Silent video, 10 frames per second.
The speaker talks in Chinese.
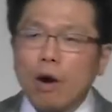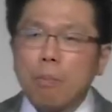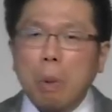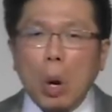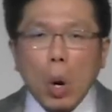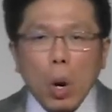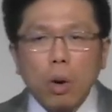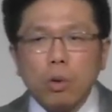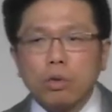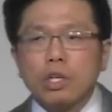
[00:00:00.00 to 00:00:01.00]
我们
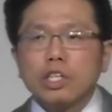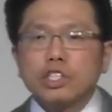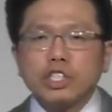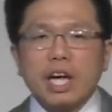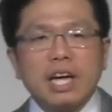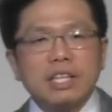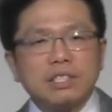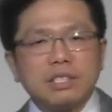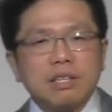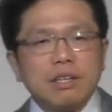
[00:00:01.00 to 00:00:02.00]
要继续读
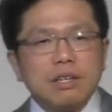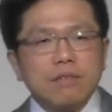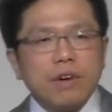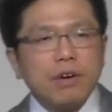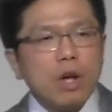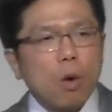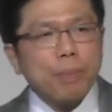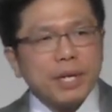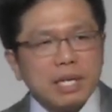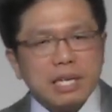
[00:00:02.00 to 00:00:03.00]
到保罗他如
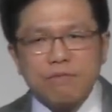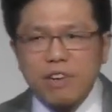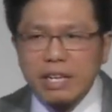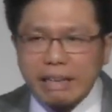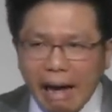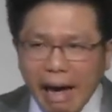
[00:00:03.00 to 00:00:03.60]
何的去，